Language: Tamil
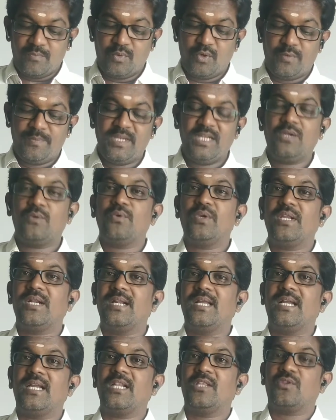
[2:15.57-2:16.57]
பூமியின்
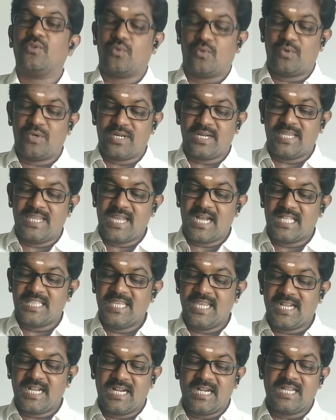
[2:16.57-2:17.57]
உயிரினங்கள் தோன்றிய
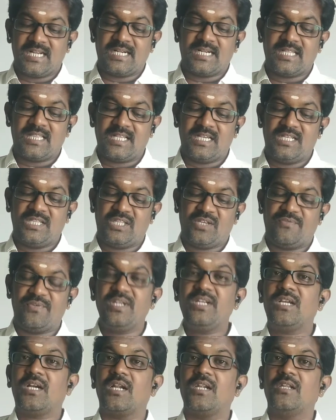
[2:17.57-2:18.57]
அதே காலகட்டத்தில் இந்த
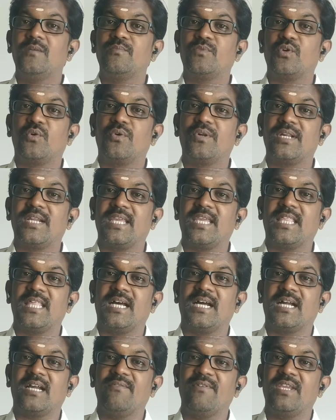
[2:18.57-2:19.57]
விண்கல்லும்
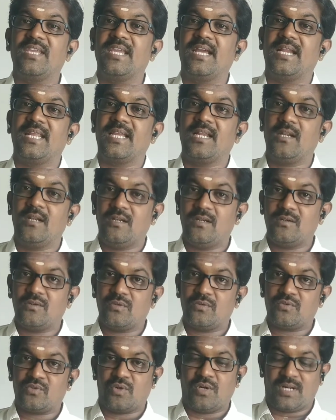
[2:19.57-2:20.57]
தோன்றியதாக விஞ்ஞானிகள்
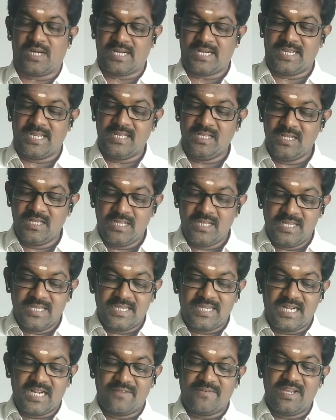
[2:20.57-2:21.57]
சொல்கிறாங்க
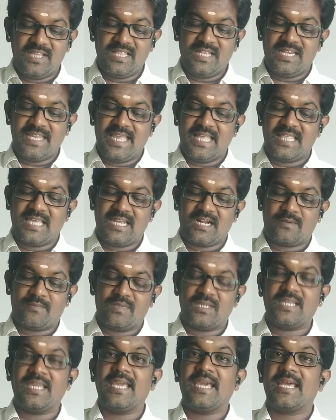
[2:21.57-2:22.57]
எனவே இதில்
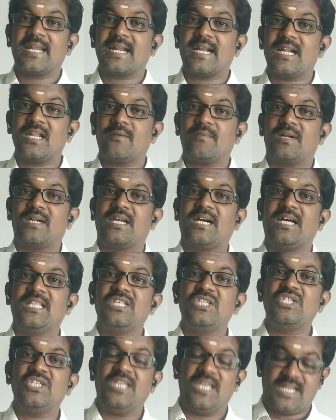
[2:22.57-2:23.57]
ஏராளம் ஏராளமான
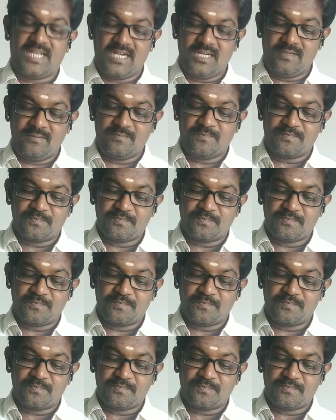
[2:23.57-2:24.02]
அதிசயங்கள்